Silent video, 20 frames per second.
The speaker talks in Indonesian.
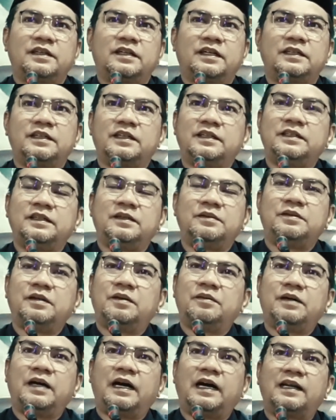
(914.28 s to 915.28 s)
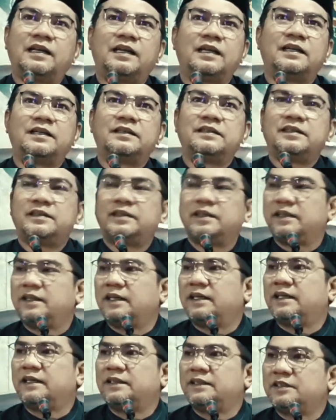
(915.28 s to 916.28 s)
karena dia udah halal aja
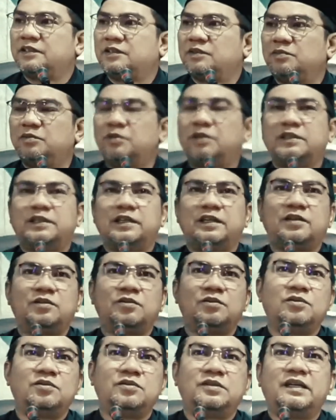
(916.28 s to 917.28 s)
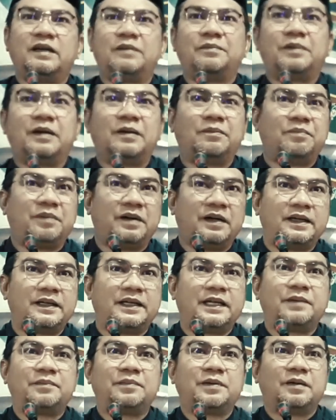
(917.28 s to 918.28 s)
tindakannya semua dari dulu ndak apa-apa
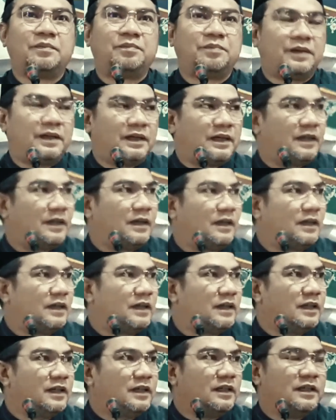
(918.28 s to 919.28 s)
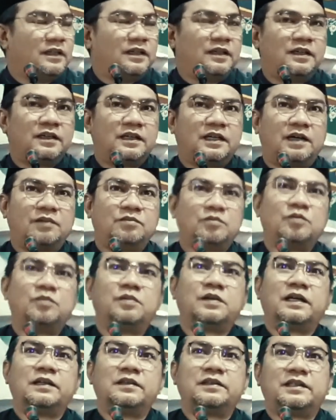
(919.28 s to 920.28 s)
ndak apa-apa kamu
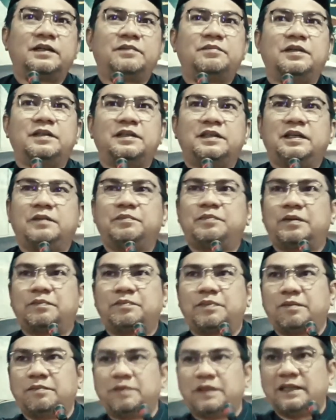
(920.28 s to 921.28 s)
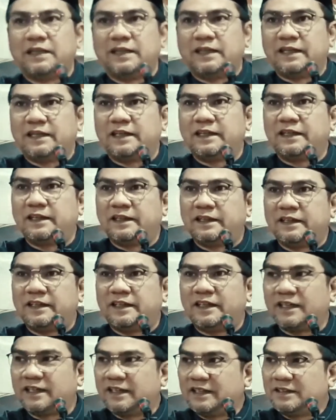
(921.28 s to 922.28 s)
berantem nanti papa bela
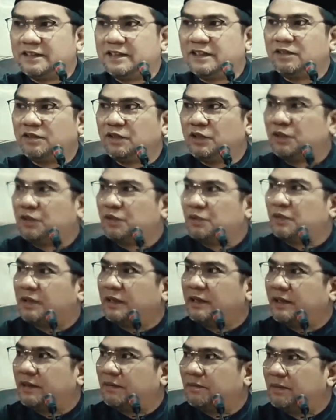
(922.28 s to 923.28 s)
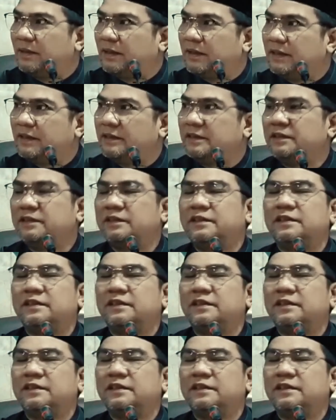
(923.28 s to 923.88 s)
nah, kan itu itu kadang pak kan.